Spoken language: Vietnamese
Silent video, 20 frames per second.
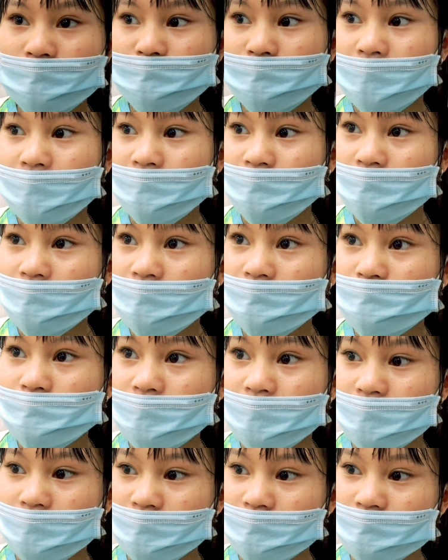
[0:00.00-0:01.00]
mẹ nó
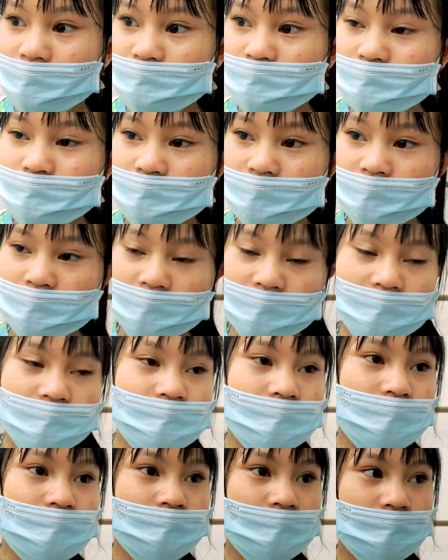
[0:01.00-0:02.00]
bị, hai
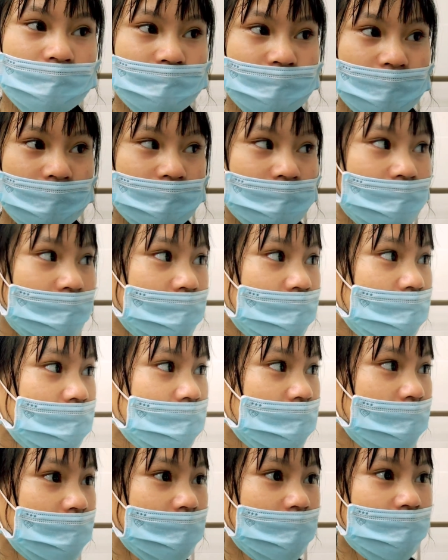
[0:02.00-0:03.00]
vợ chồng mình cũng
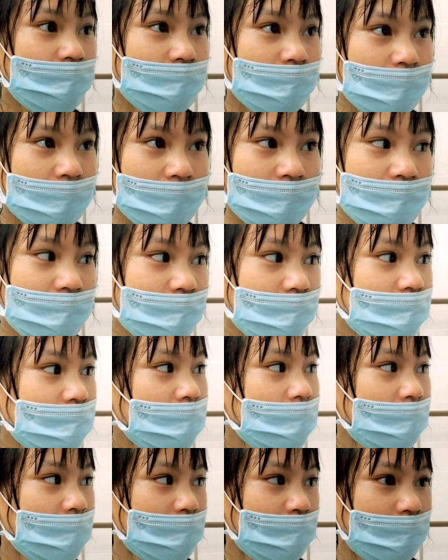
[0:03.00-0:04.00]
rút tiền
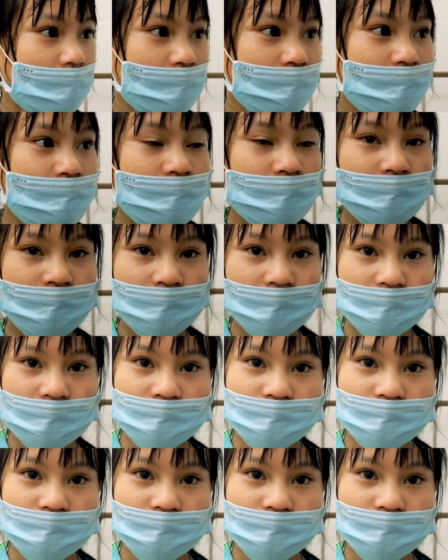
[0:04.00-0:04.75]
tài khoản rồi